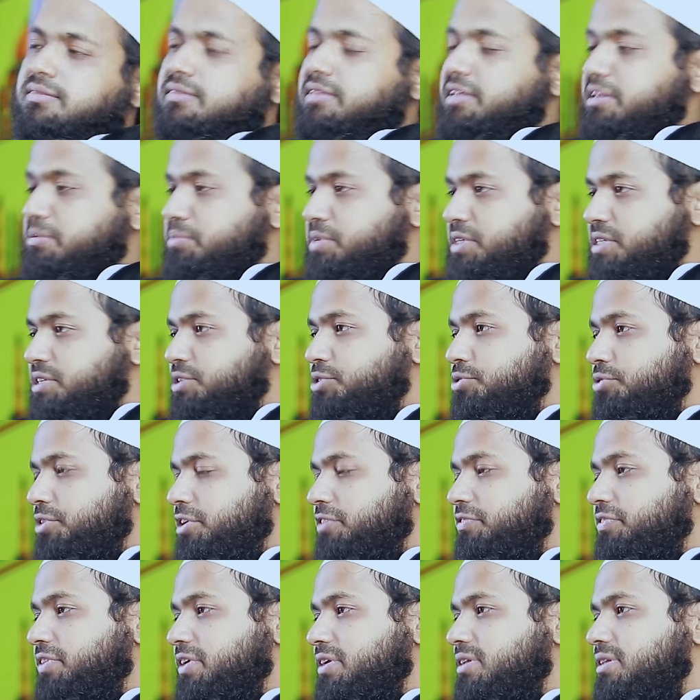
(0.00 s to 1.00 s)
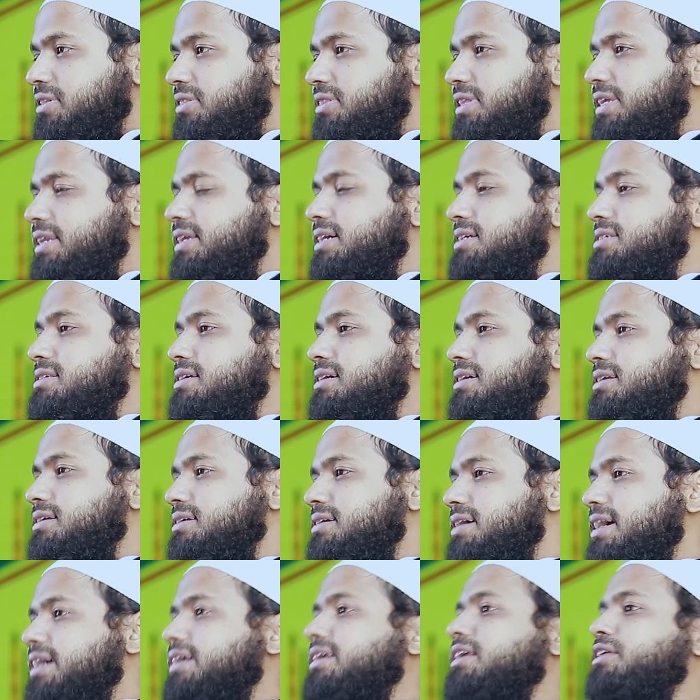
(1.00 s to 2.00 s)
তিরমিজি শরীফের তিন হাজার
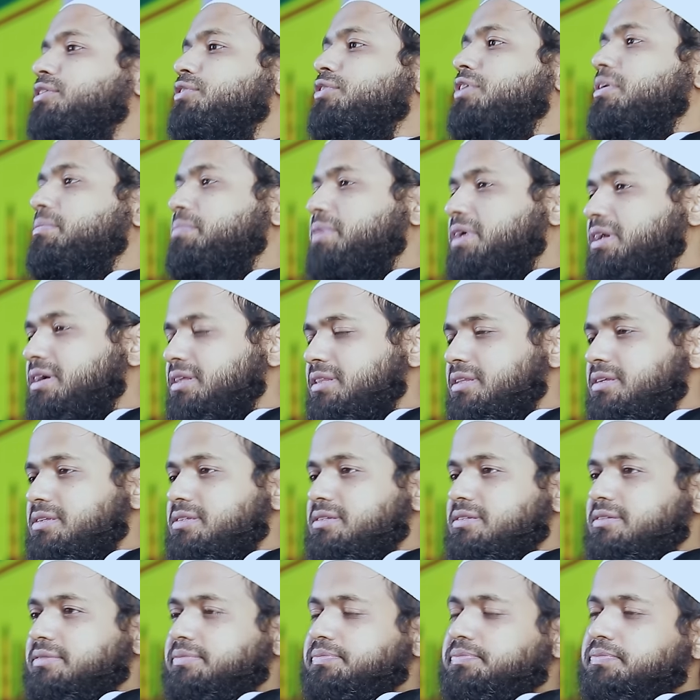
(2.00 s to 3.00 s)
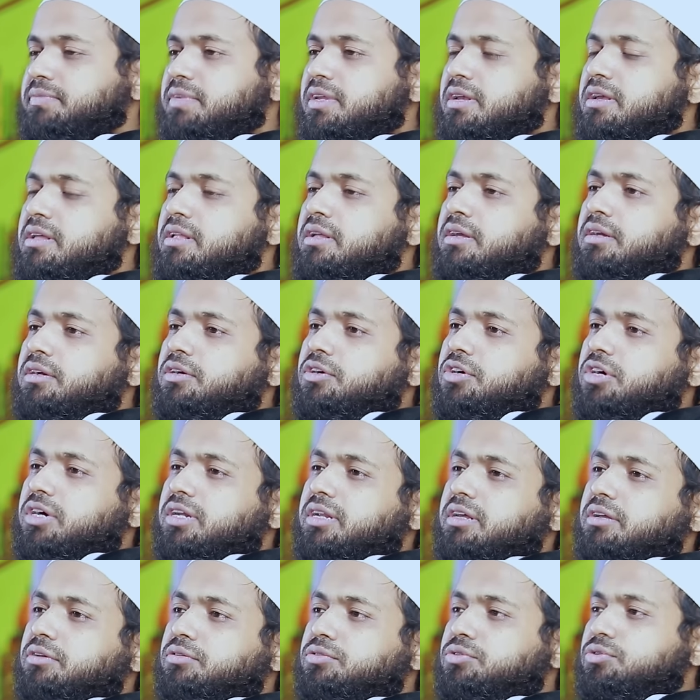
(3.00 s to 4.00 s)
আটান্ন নাম্বার হাদিস
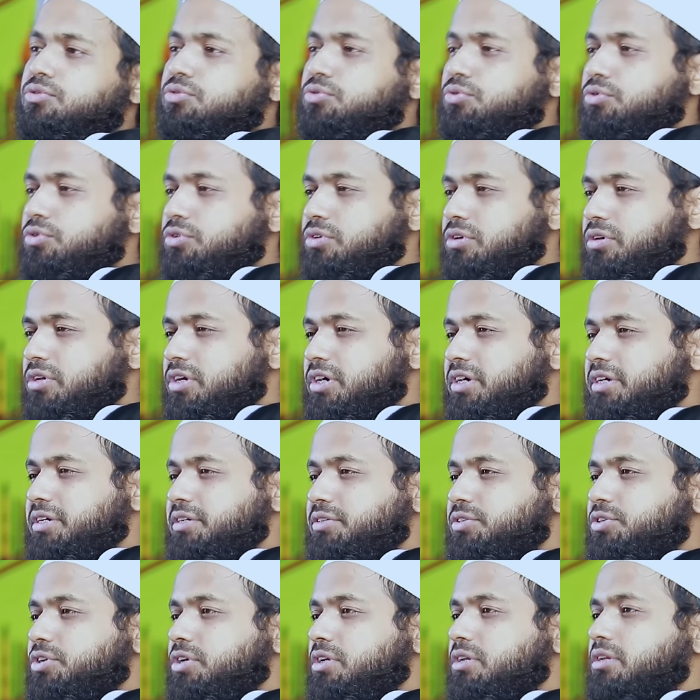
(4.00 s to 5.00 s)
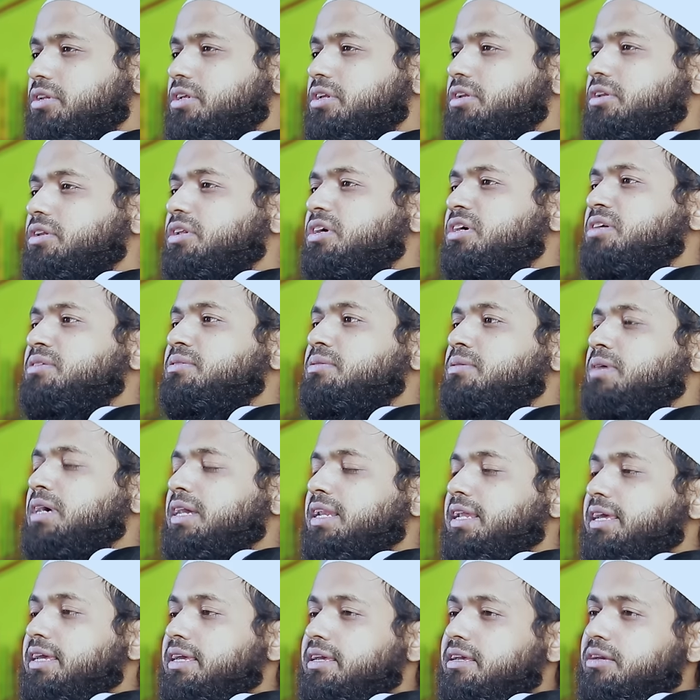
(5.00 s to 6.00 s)
قال رسول الله صلى الله
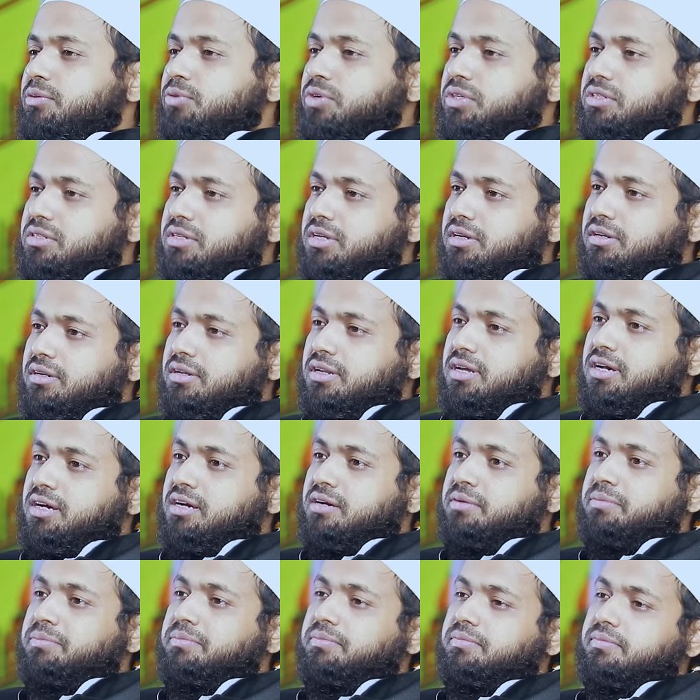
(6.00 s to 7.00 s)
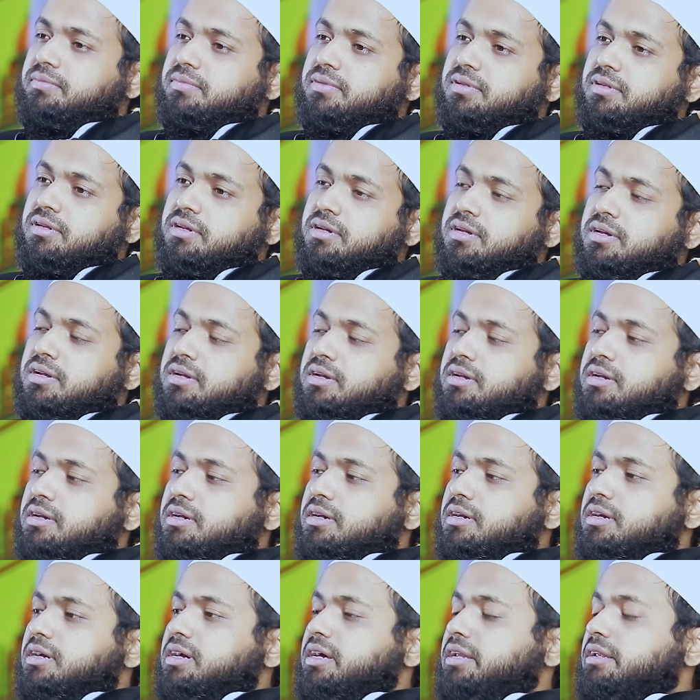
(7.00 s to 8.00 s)
عليه وسلم
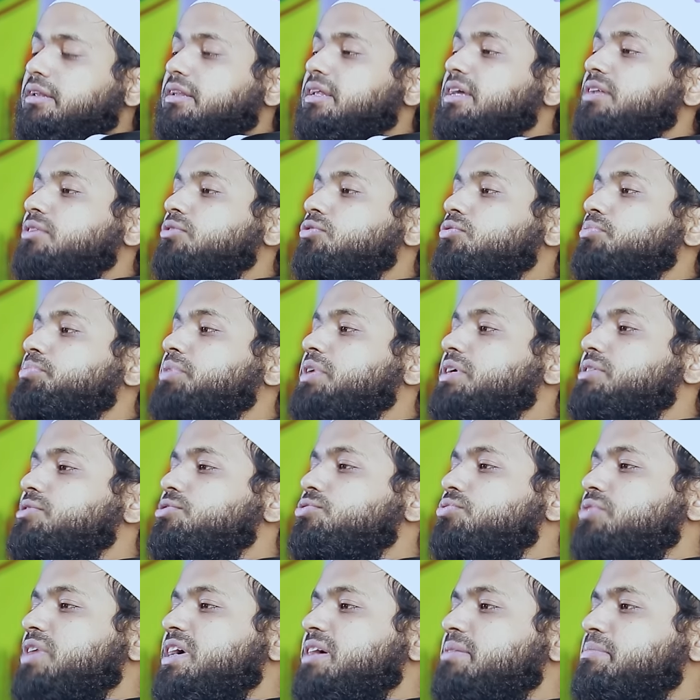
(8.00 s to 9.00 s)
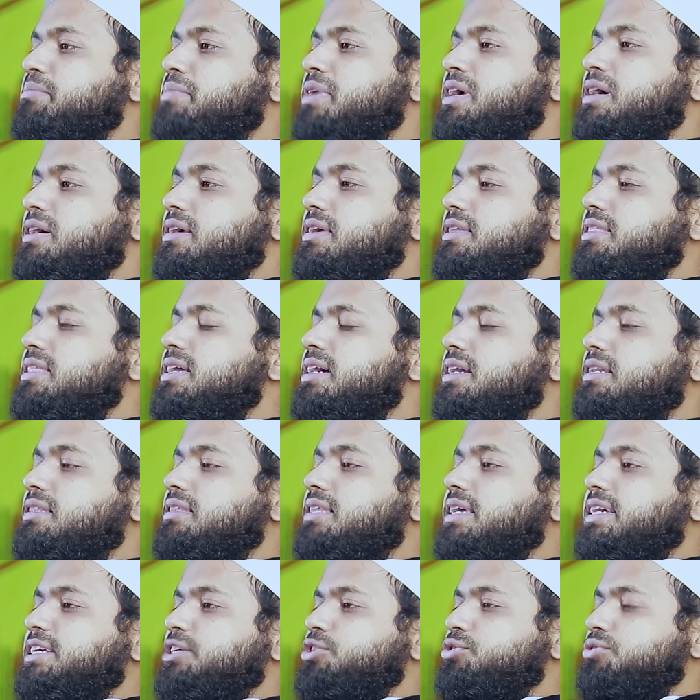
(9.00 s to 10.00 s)
আল্লাহ নবী সুরায় মা ইদার
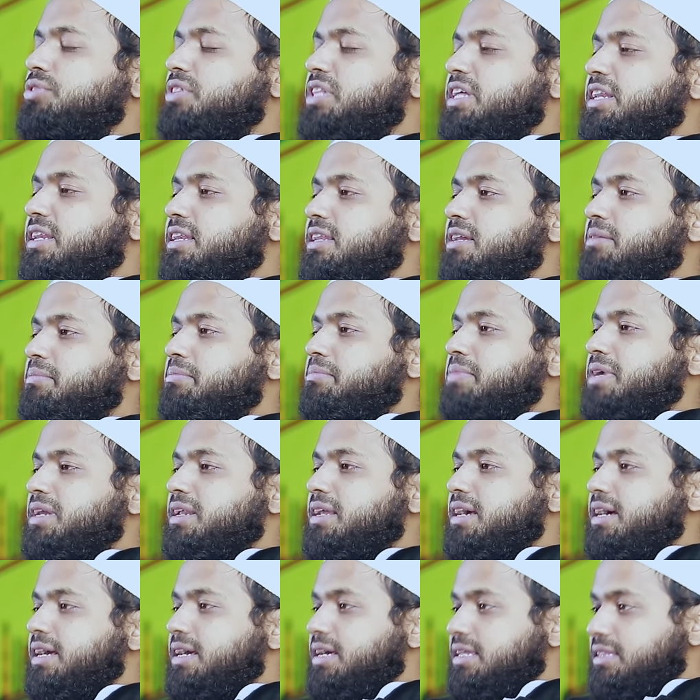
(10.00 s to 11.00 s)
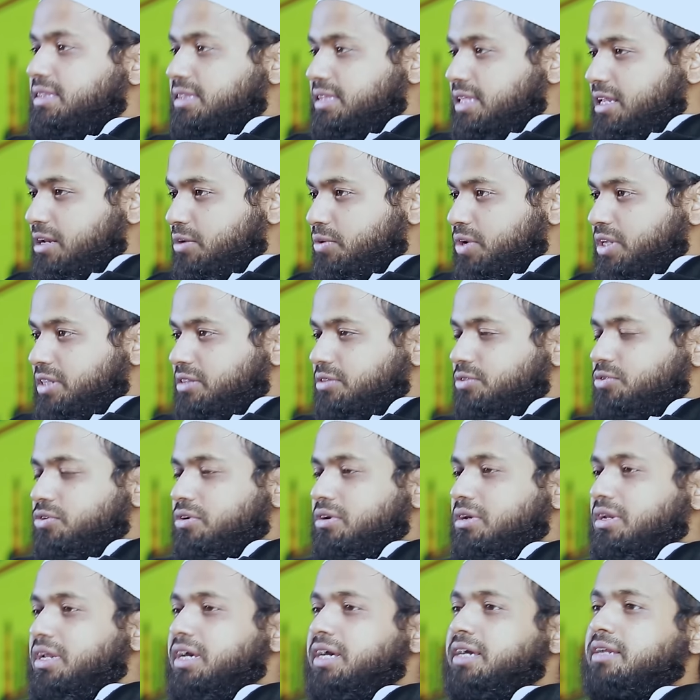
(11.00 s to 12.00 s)
একশো তিন নাম্বার আয়াত তেলাওয়াত
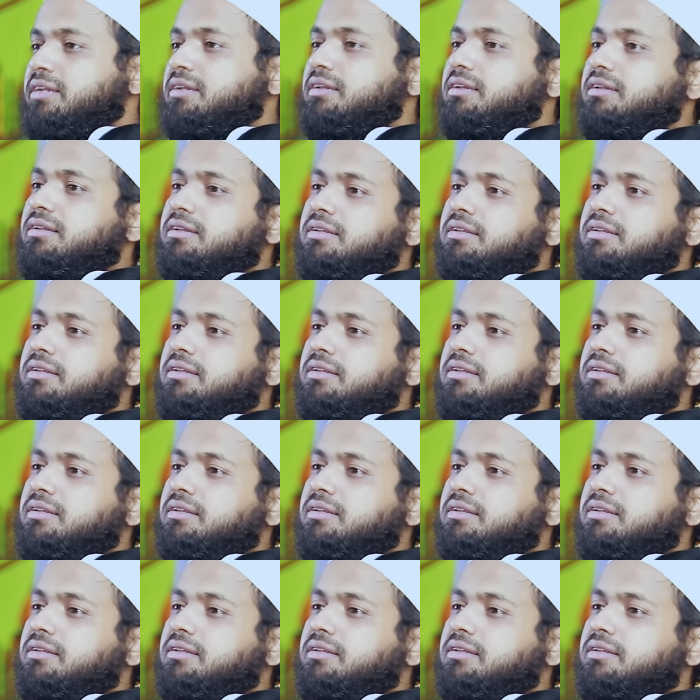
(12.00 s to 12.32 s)
করলেন